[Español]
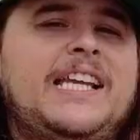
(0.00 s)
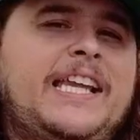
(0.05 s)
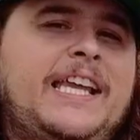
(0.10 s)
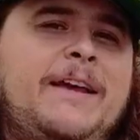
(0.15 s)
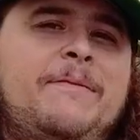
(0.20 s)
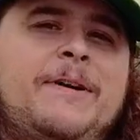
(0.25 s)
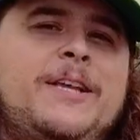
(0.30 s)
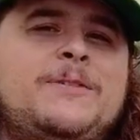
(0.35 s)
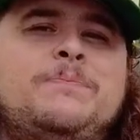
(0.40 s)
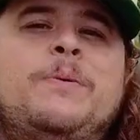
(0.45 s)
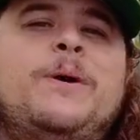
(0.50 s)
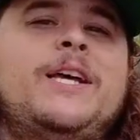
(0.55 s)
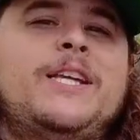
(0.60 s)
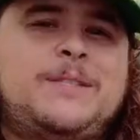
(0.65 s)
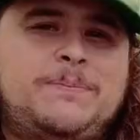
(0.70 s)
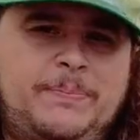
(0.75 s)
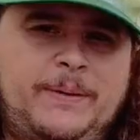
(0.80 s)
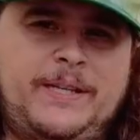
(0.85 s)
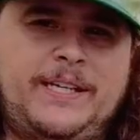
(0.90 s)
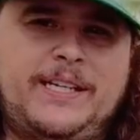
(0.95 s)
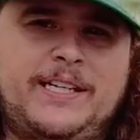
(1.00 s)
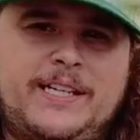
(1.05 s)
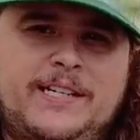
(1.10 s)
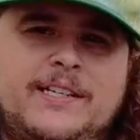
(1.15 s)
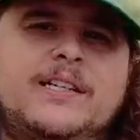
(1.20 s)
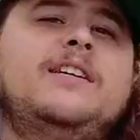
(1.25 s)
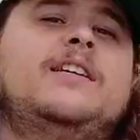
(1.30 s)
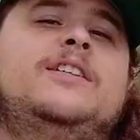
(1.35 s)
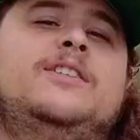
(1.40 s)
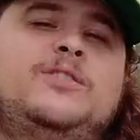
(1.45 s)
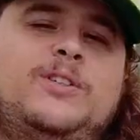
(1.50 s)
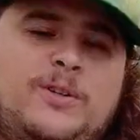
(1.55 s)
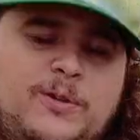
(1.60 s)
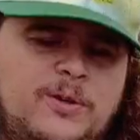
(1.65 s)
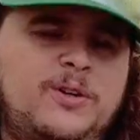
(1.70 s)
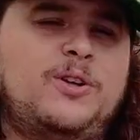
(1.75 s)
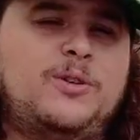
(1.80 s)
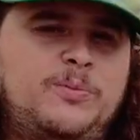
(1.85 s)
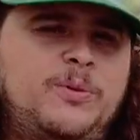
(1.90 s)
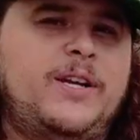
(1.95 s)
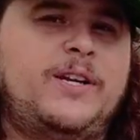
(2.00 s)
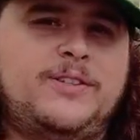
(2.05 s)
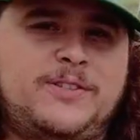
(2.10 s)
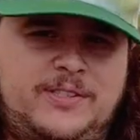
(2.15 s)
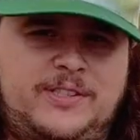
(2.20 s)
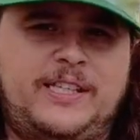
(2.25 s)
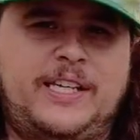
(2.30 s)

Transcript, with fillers: ¿Qué más puedes pedir? son unos buenos